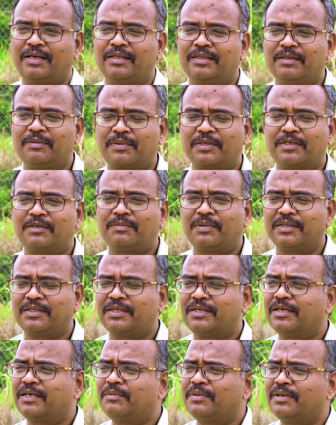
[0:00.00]
இந்த ப்ராஜெக்ட்
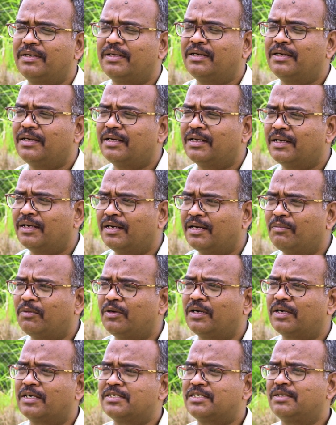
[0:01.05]
பார்த்தீங்க அப்படின்னா
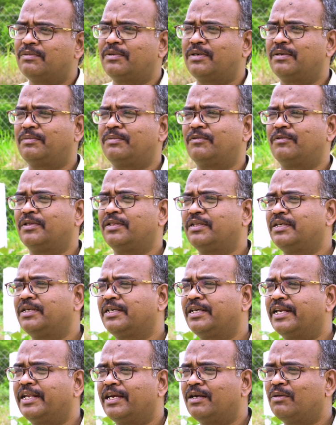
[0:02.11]
நம்ம கஸ்டமர் வந்து
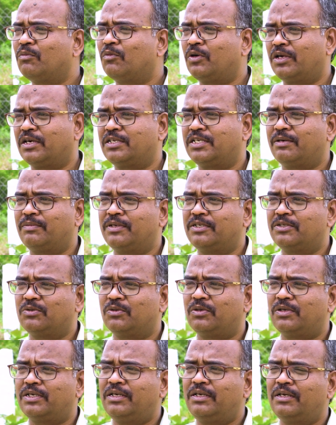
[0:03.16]
கிரேன் மொட்டாஸ் அப்படின்னு
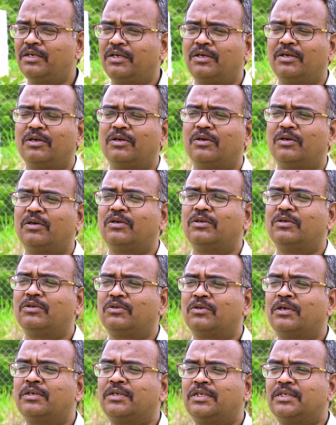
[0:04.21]
சொல்லிட்டு ஓகே சார்
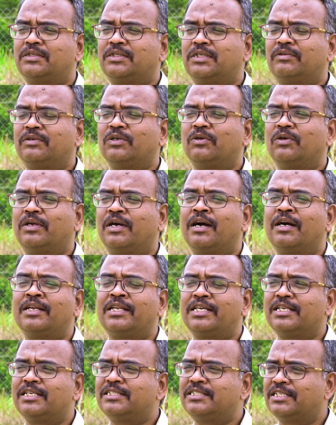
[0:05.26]
ஸோ அவங்க ஒரு
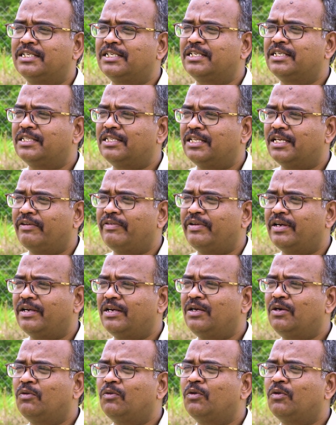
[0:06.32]
அக்ரிகல்ச்சருக்கு தேவையான